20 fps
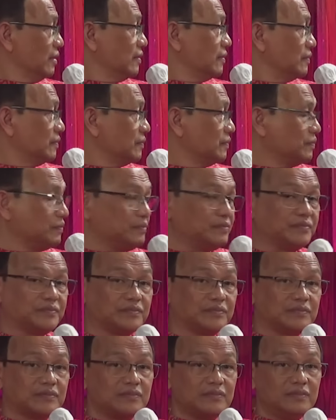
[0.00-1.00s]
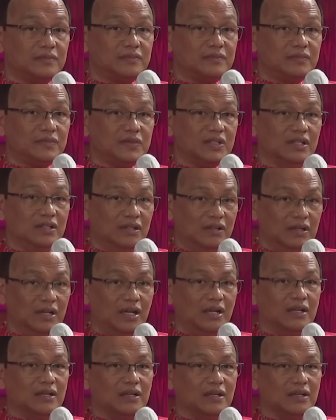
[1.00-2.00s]
Hmm. Betul
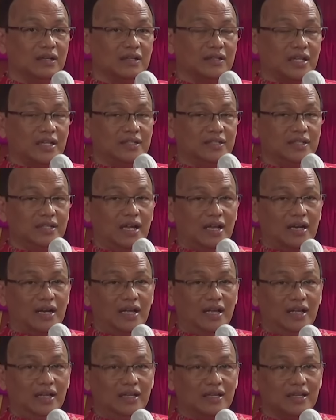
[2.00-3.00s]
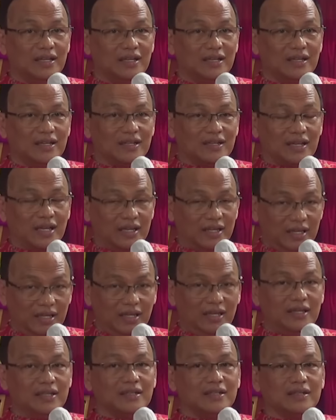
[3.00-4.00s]
nggak? Tensi darah
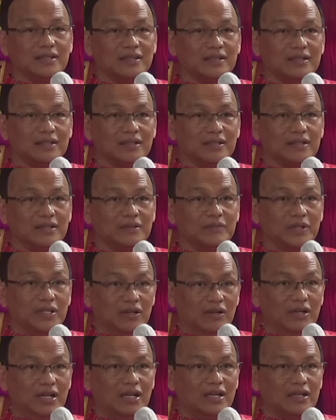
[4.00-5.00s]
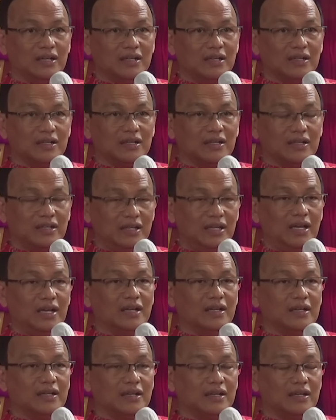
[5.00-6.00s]
naik. Betul enggak? Iya,
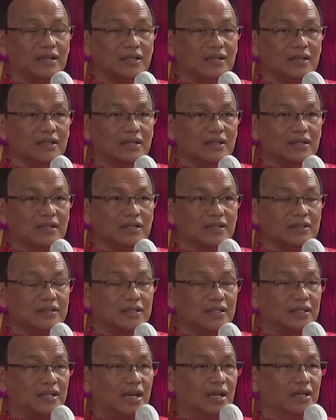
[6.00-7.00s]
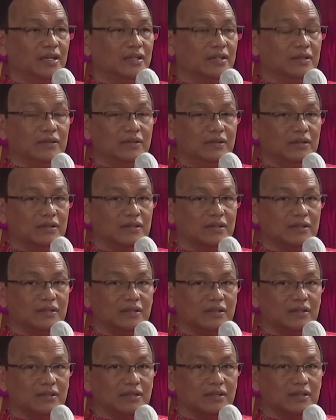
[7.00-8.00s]
setelah itu
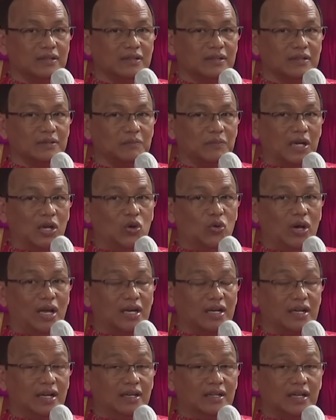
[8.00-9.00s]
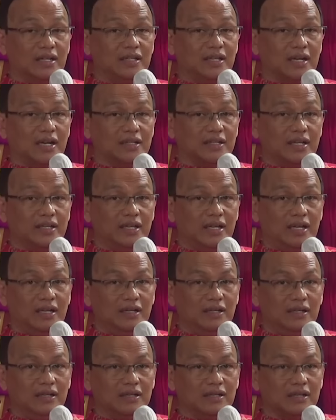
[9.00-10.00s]
mengeluarkan kata-kata
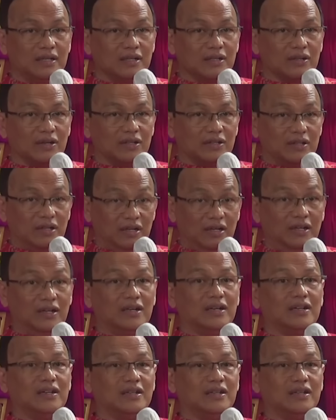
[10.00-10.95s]
yang kotor.